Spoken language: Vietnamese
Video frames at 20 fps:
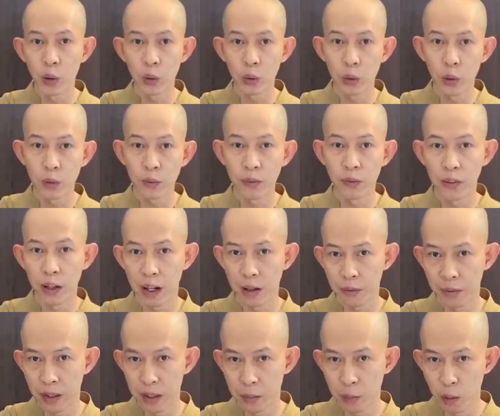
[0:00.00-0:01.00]
YouTube
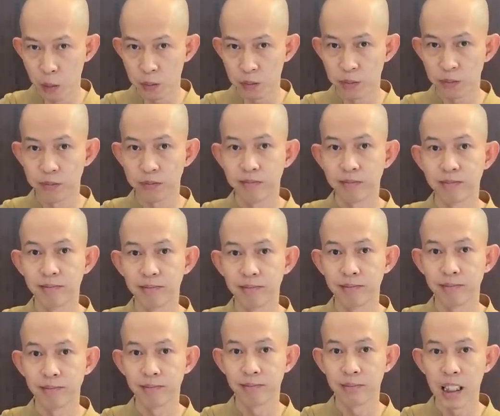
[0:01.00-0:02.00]
và Facebook.
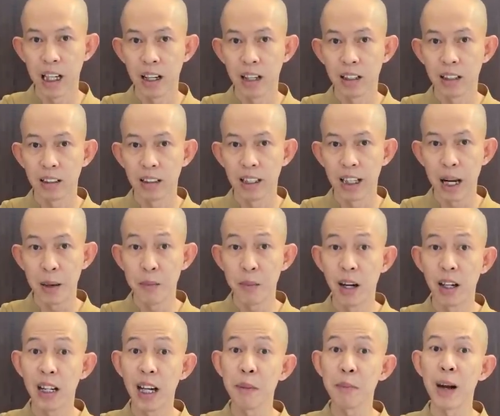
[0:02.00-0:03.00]
Cảm
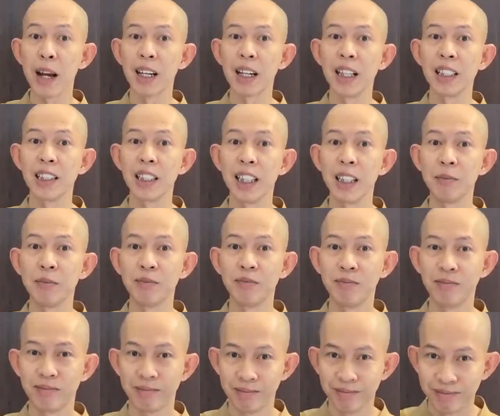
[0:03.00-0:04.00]
ơn các bạn đã xem.